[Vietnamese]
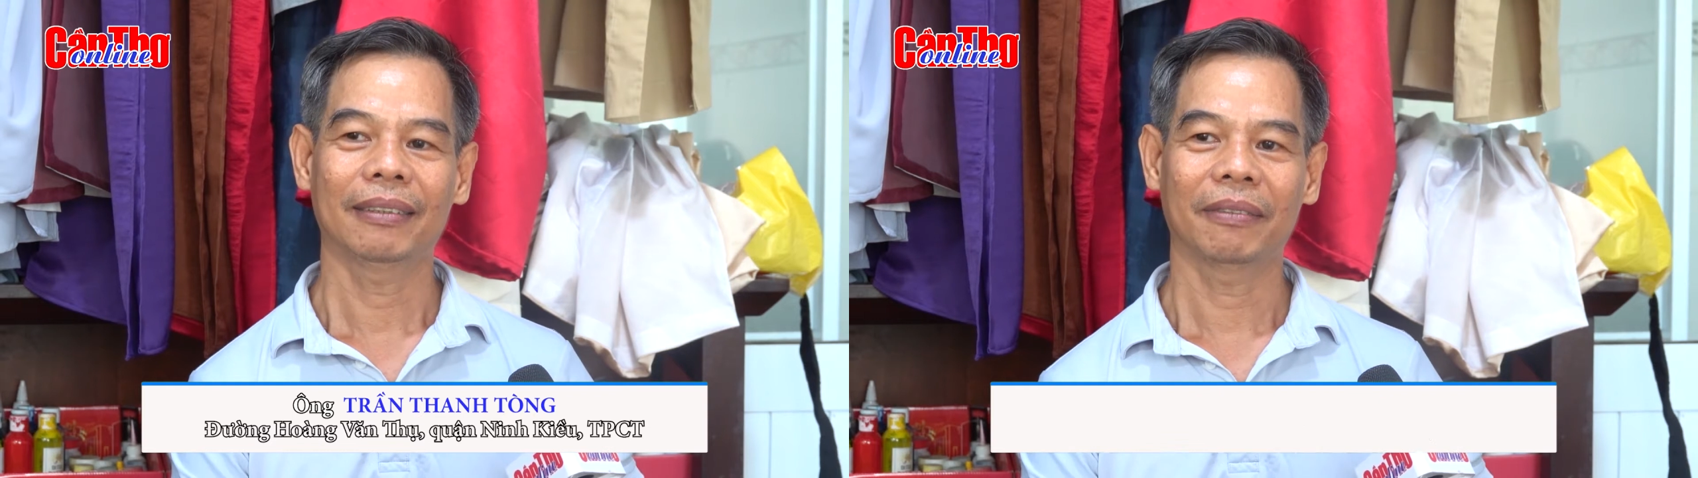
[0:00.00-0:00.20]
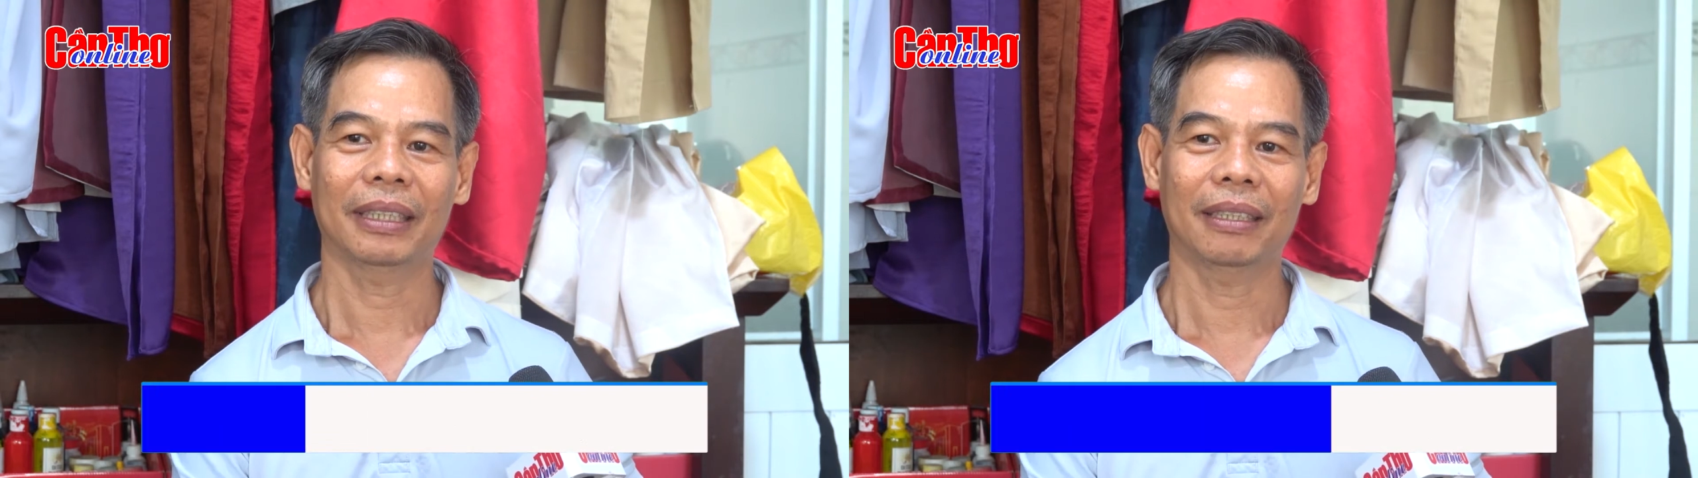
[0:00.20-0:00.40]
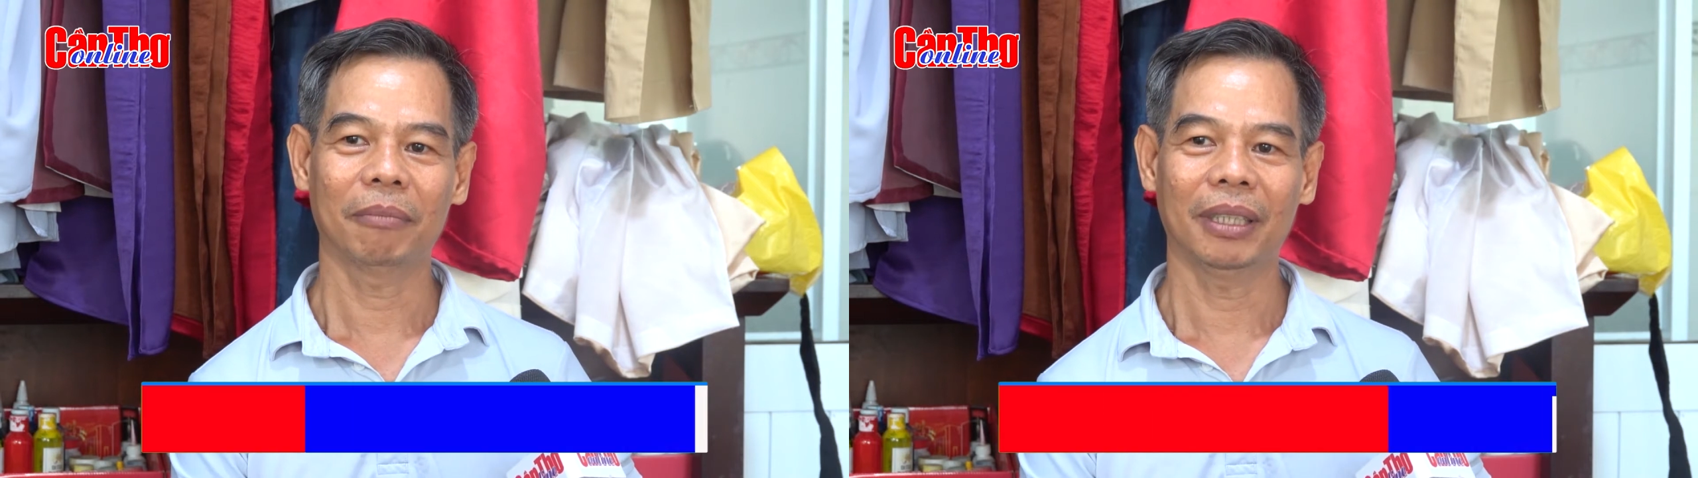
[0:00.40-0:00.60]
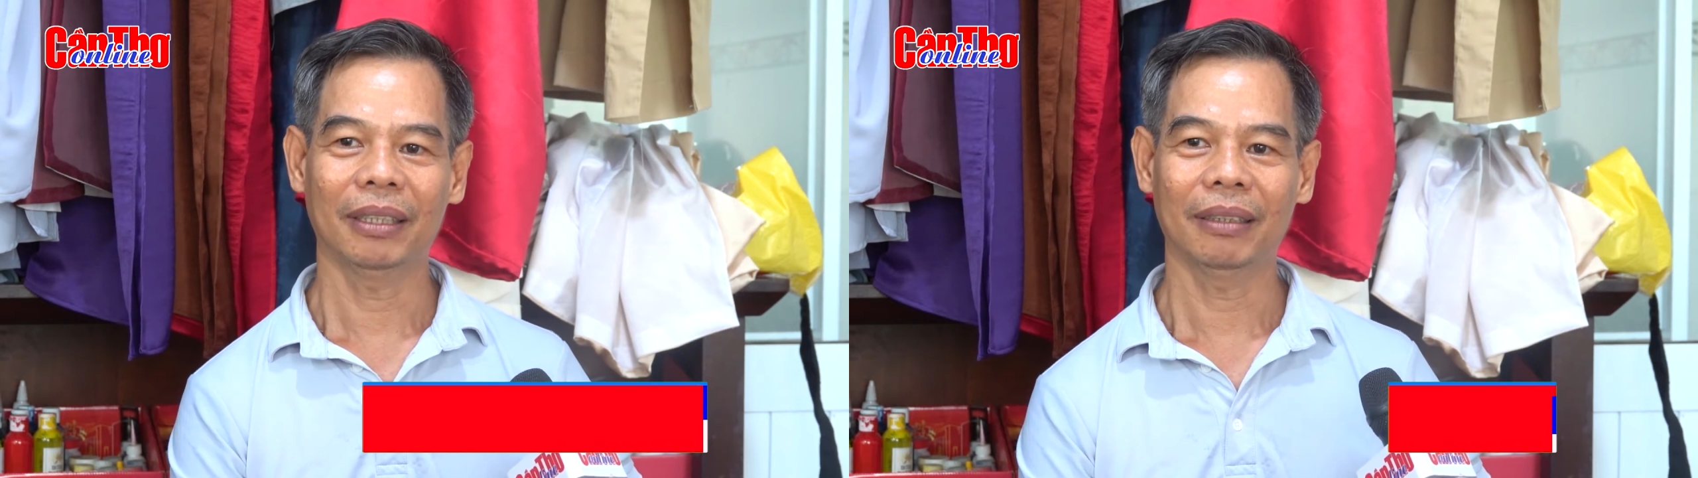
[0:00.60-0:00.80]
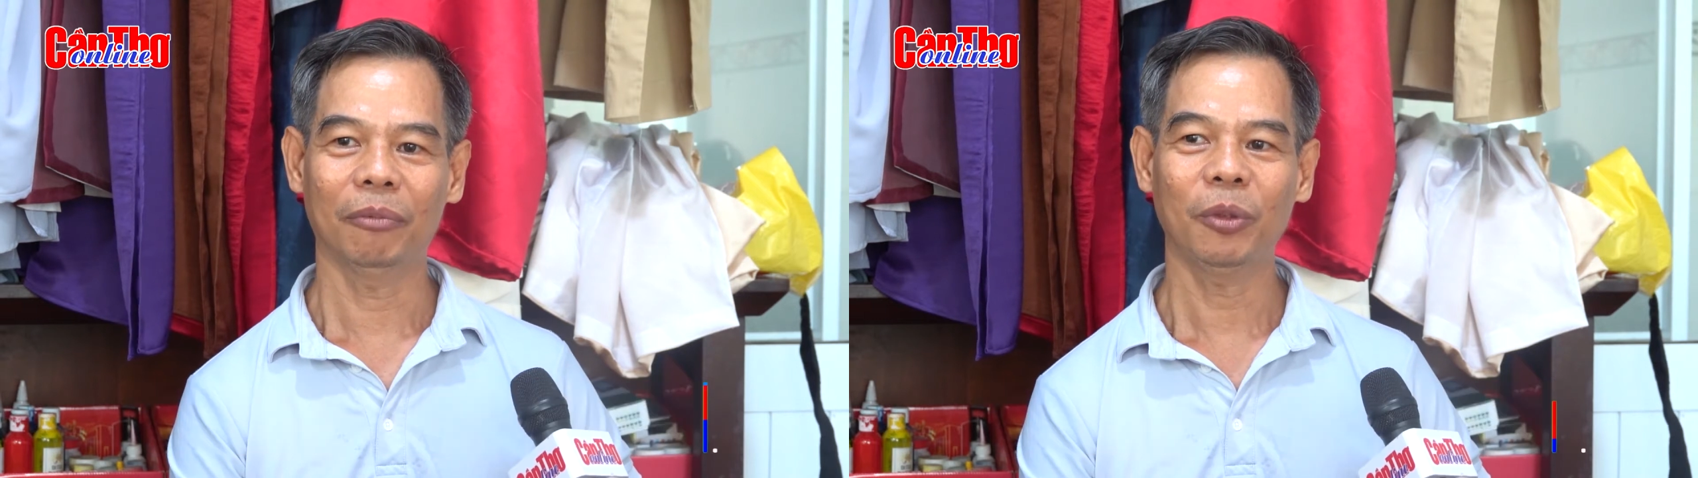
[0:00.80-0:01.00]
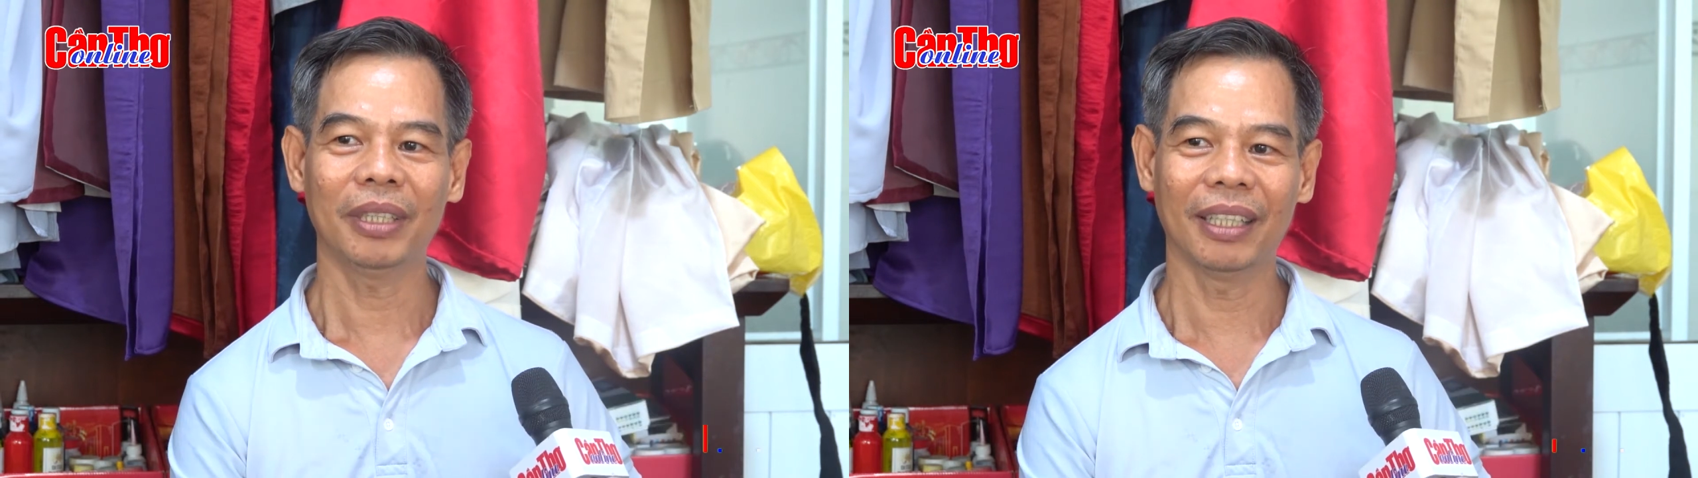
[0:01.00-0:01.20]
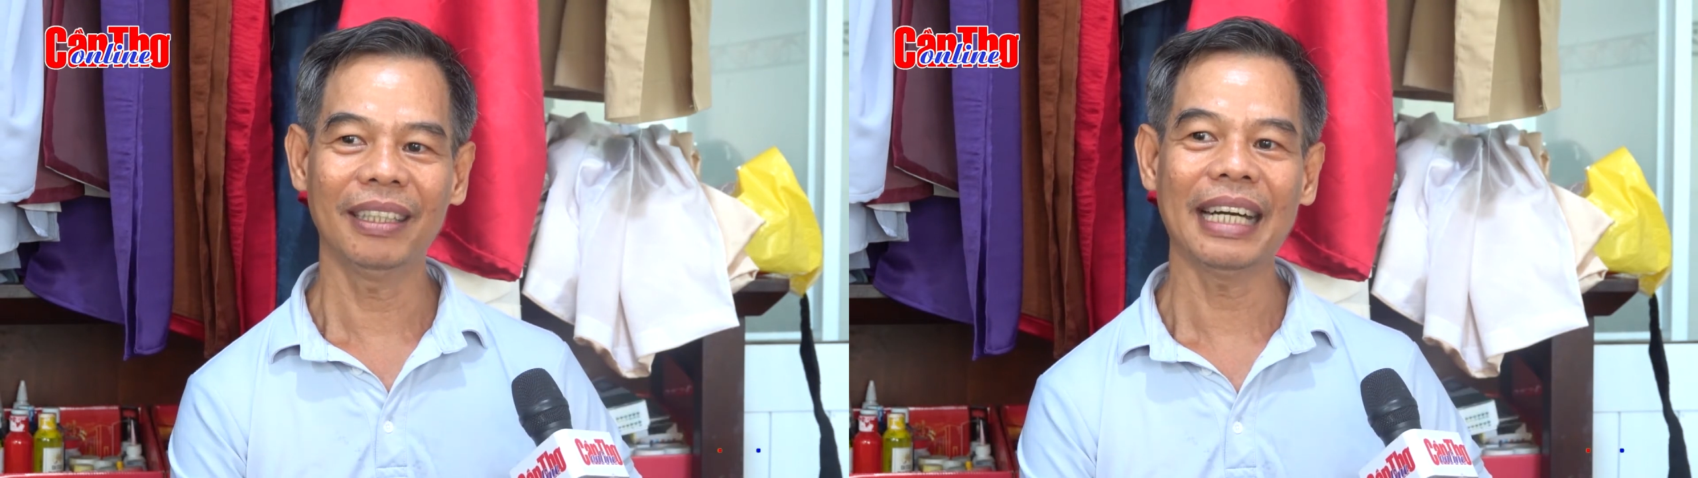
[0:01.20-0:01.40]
và mình muốn giữ